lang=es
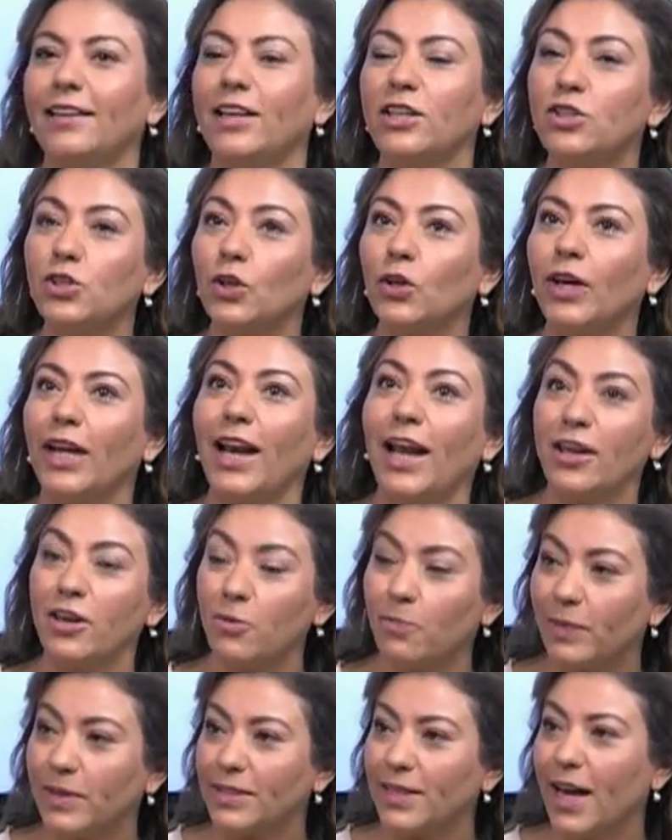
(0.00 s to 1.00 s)
De hecho, el
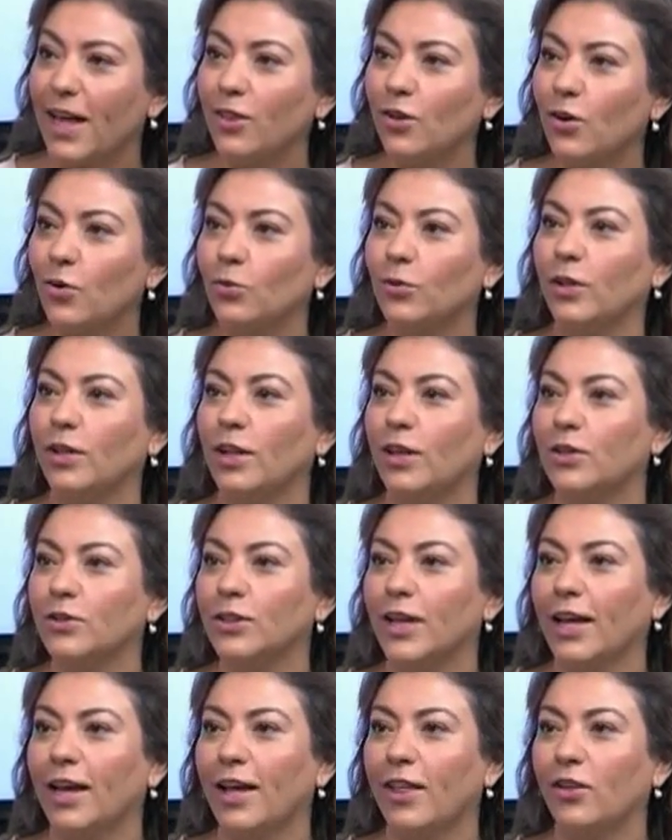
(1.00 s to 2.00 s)
año pasado uno de
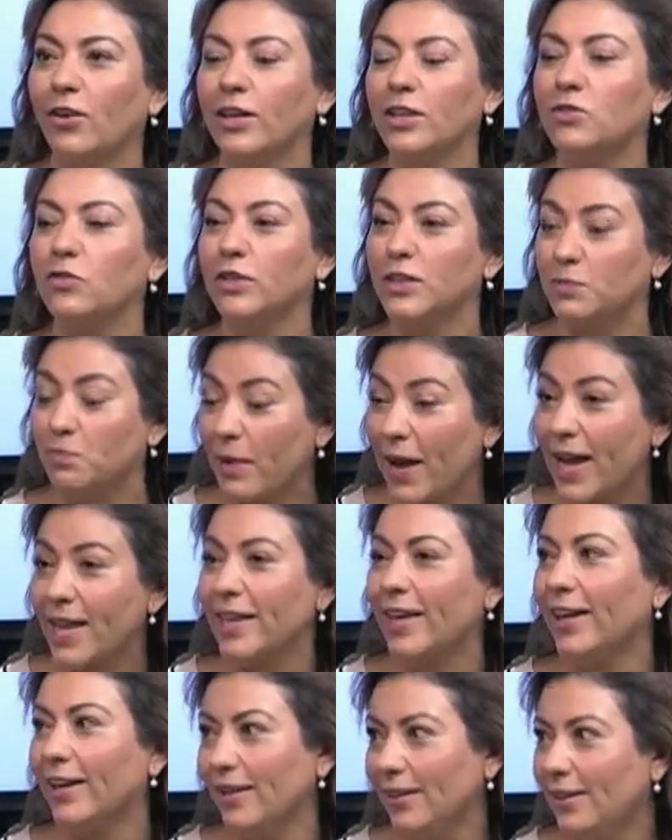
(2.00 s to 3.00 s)
los ganadores fue
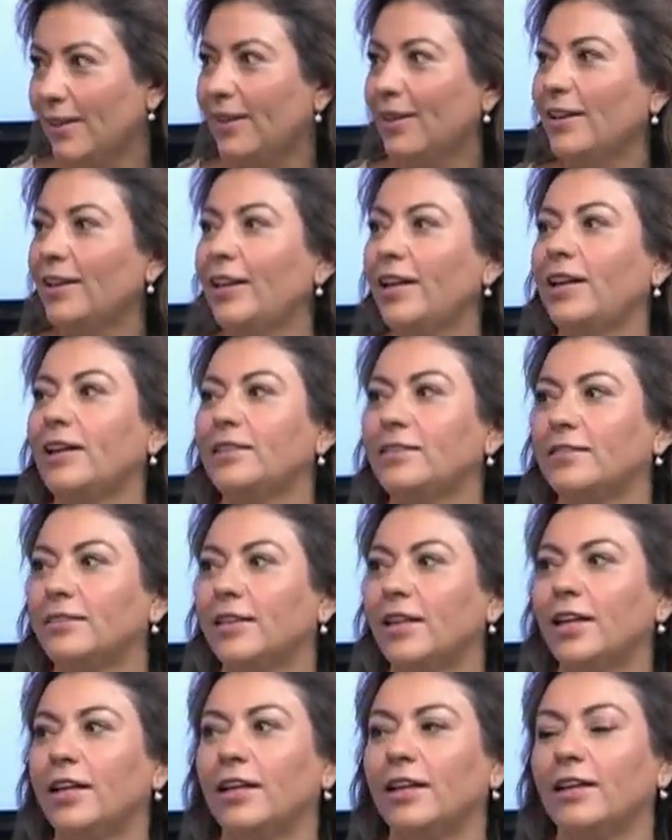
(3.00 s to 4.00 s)
España.
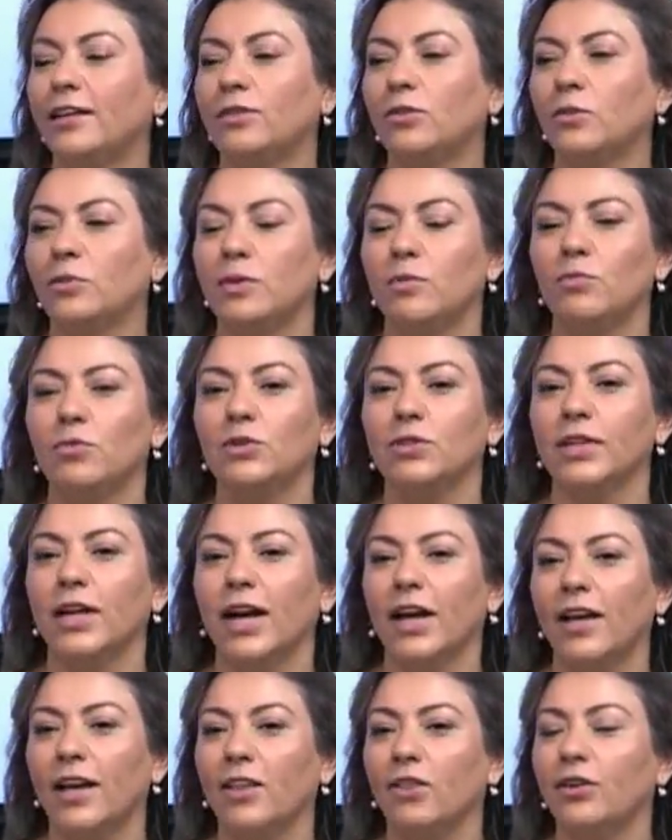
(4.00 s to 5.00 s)
Este, tuvimos de
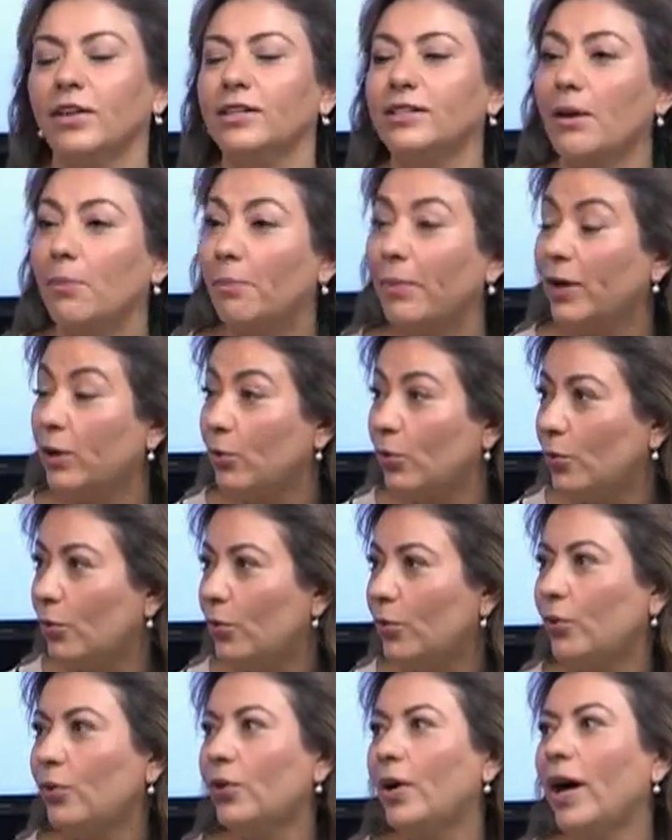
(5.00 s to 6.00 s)
ganadores a
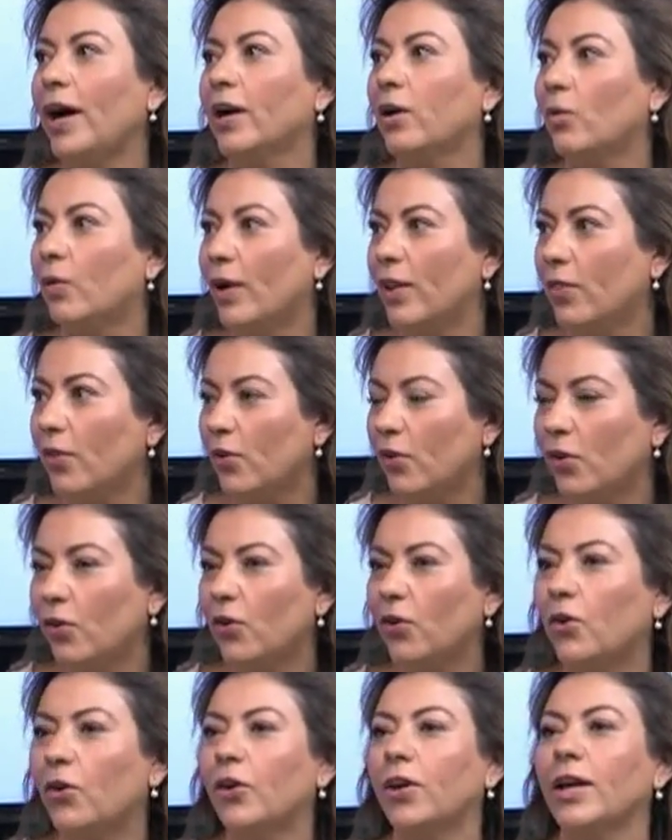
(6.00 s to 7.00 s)
Perú, a
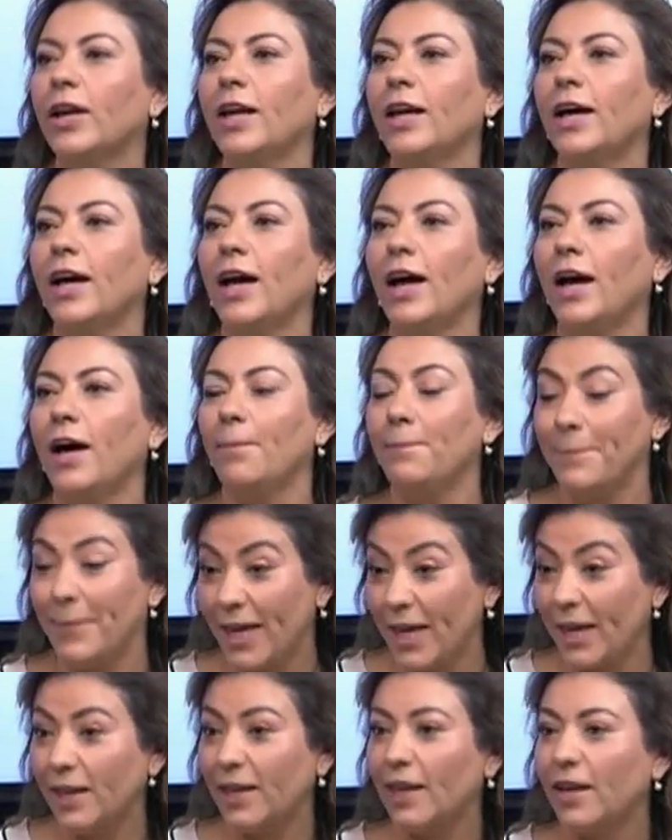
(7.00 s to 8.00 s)
Ecuador, a
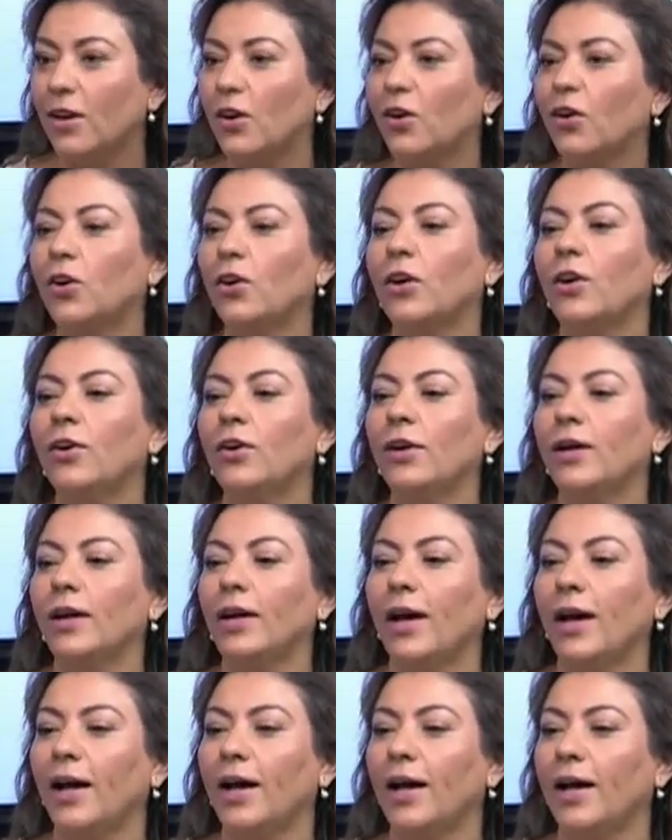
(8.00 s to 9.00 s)
México,
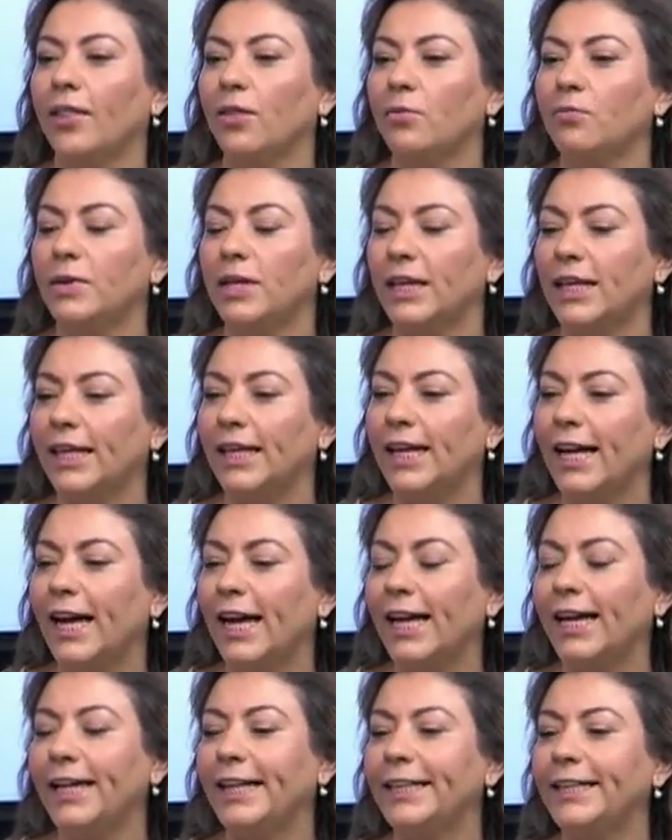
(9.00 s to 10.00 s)
a
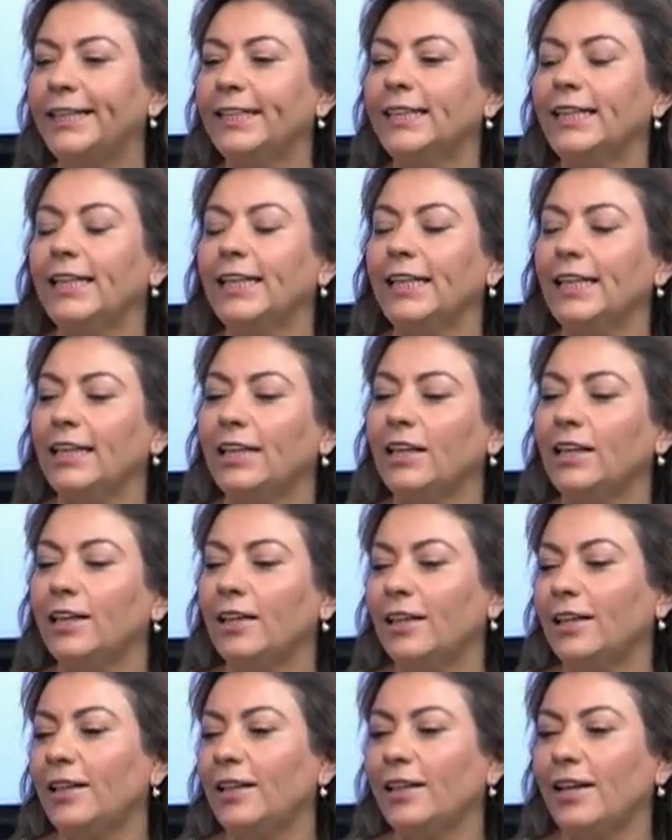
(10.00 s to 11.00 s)
Dominicana
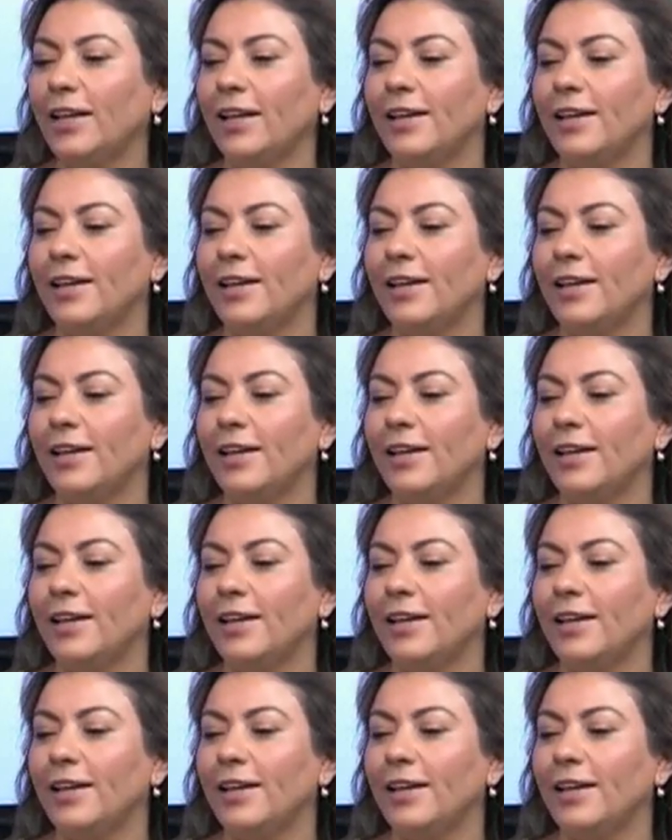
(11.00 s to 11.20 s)
y,